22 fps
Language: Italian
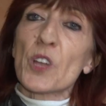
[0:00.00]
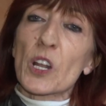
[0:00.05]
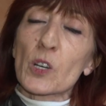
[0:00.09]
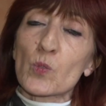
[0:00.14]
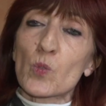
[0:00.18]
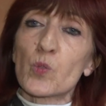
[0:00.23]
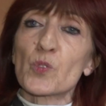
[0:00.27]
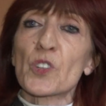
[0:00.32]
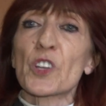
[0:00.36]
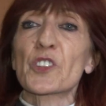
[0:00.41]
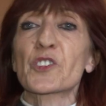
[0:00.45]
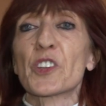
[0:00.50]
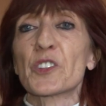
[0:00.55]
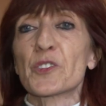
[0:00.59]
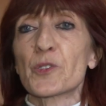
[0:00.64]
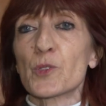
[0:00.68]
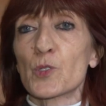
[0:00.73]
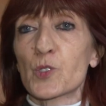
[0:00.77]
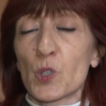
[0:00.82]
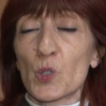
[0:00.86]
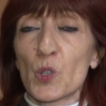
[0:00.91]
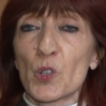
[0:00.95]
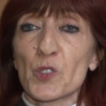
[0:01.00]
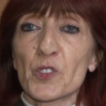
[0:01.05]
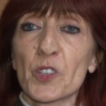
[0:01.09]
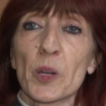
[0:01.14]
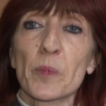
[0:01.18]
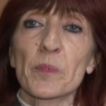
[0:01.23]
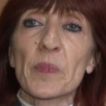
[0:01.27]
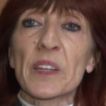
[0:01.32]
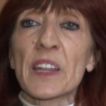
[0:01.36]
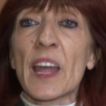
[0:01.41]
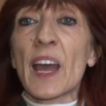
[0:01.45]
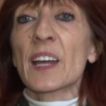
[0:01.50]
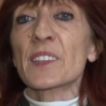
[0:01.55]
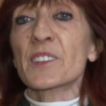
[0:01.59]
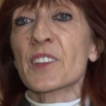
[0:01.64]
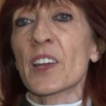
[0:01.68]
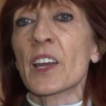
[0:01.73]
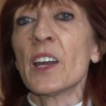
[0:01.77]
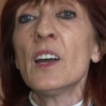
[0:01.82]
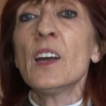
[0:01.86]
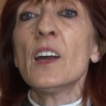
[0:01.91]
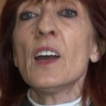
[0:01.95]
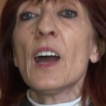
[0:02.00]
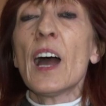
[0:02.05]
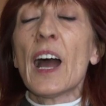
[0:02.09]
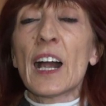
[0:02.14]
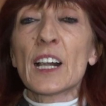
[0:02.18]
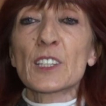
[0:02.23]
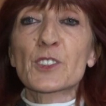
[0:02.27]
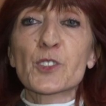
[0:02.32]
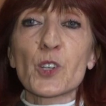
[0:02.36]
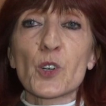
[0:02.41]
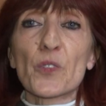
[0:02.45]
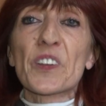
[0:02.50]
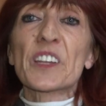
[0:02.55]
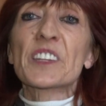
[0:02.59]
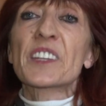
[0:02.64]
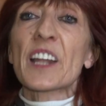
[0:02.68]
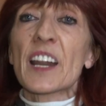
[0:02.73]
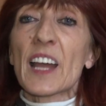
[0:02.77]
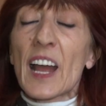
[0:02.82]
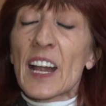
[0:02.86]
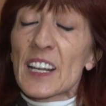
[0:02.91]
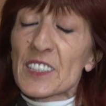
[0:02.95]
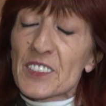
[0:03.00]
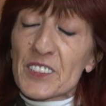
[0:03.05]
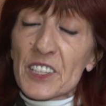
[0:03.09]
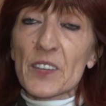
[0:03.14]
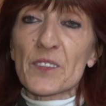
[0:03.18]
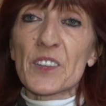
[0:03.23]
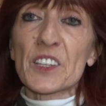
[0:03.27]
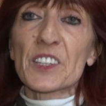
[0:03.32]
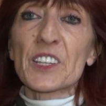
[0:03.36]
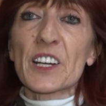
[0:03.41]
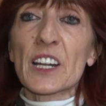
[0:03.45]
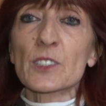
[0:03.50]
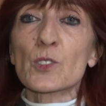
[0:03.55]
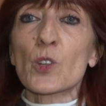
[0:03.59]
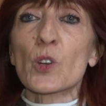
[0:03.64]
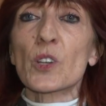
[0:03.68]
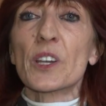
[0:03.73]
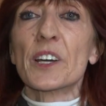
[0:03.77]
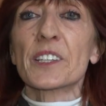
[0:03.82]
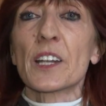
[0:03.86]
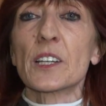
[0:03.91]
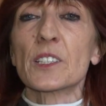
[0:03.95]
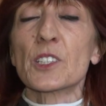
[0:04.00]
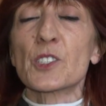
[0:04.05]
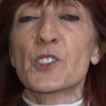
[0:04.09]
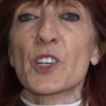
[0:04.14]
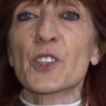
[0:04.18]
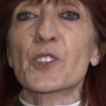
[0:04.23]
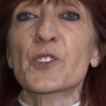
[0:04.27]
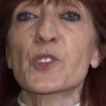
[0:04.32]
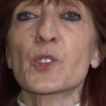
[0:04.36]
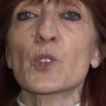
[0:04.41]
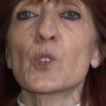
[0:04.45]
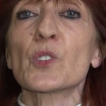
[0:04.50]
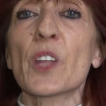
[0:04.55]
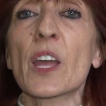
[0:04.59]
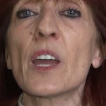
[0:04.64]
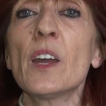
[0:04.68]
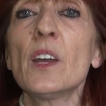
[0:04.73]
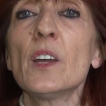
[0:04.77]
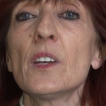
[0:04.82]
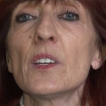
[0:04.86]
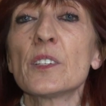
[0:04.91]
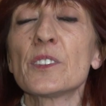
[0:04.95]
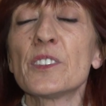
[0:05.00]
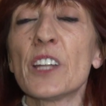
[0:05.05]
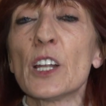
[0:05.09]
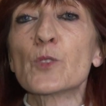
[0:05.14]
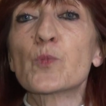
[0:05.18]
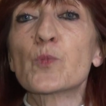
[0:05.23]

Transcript: alcune sono terminate, vedr altre vedranno la realizzazione nel